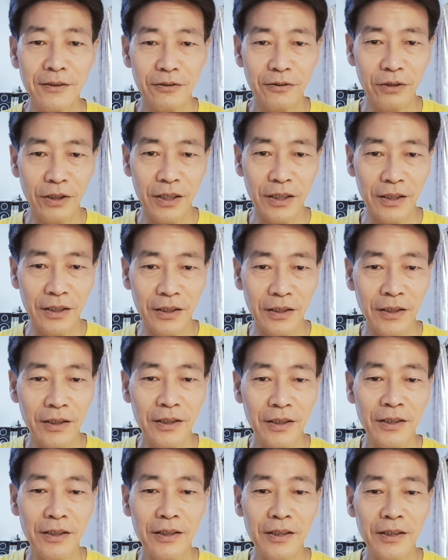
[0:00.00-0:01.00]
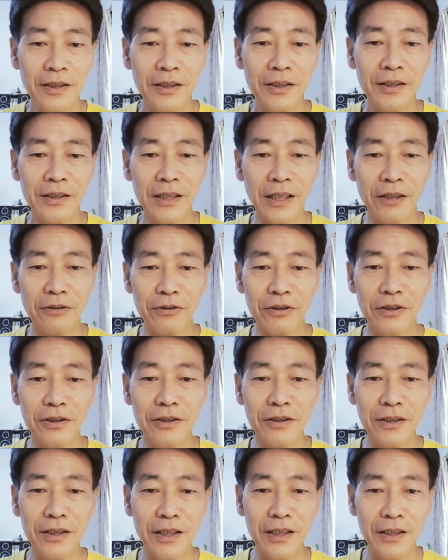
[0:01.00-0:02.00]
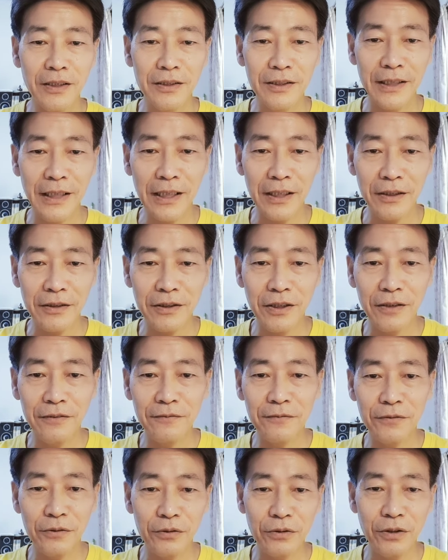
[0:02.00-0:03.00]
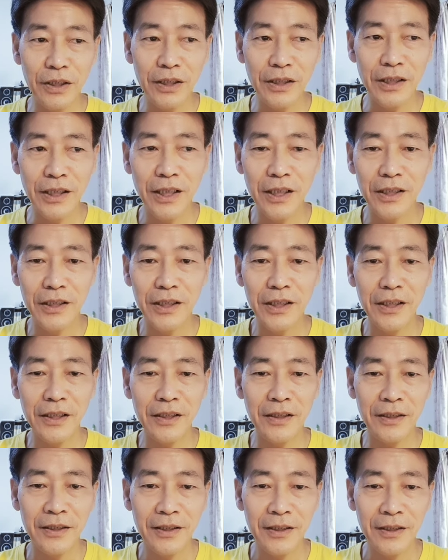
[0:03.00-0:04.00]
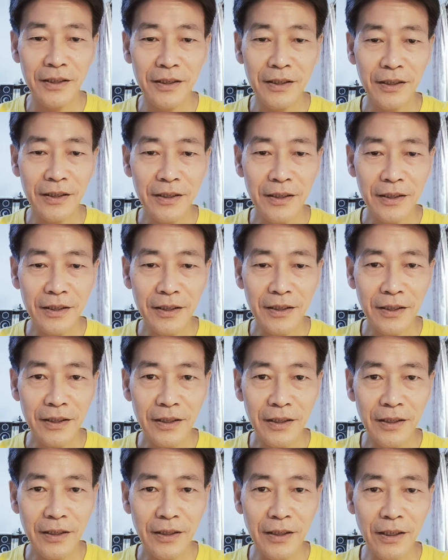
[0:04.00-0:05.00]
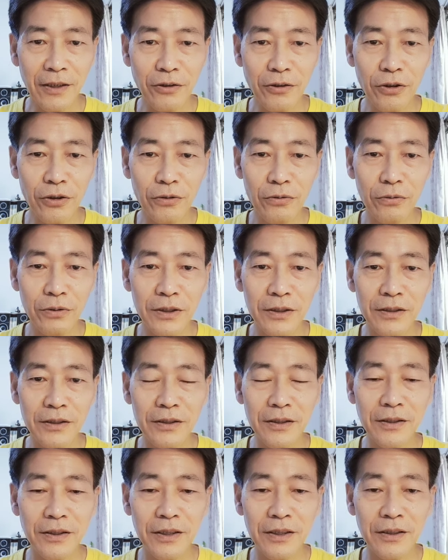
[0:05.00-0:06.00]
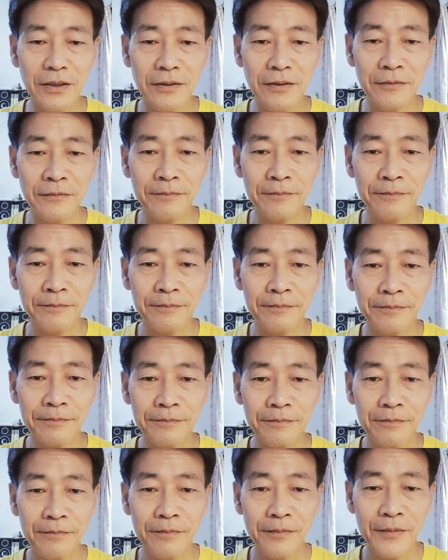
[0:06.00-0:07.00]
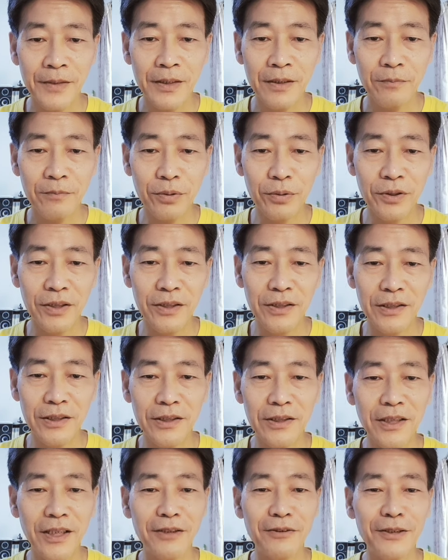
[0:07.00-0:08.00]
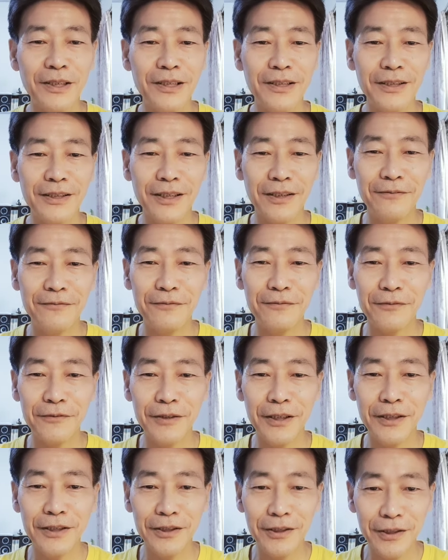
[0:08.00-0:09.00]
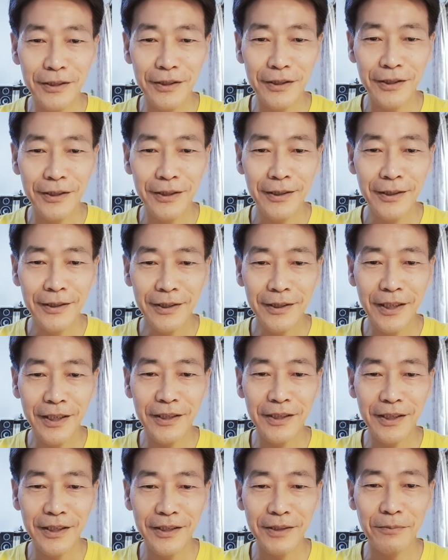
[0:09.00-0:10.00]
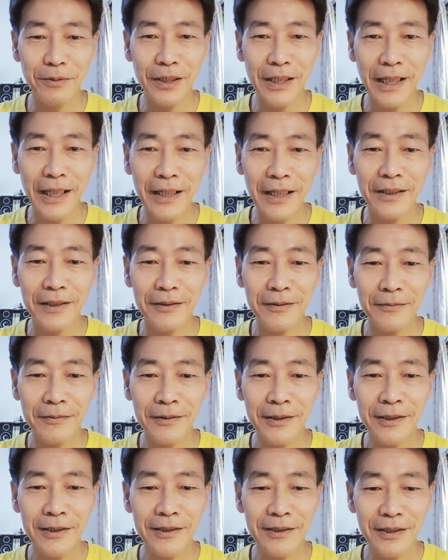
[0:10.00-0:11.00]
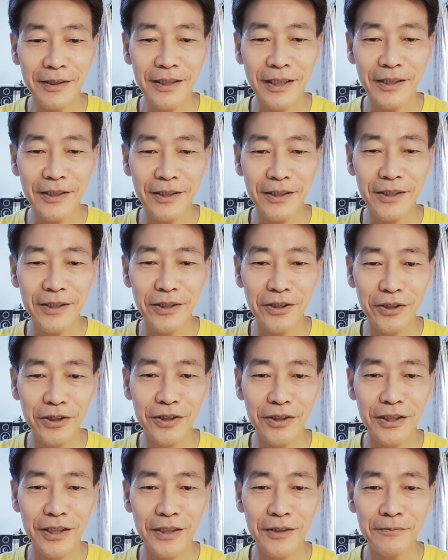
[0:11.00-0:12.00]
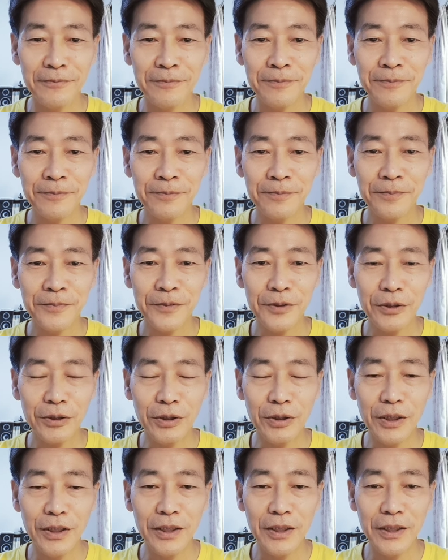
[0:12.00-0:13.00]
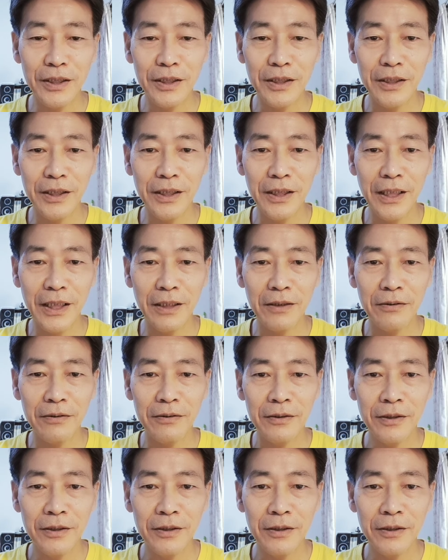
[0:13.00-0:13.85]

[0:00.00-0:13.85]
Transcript: 对导师更加的臣服，对天地要去问自己，不是自己认为臣服，而是天地怎么看，这才是真实的。所以一定要。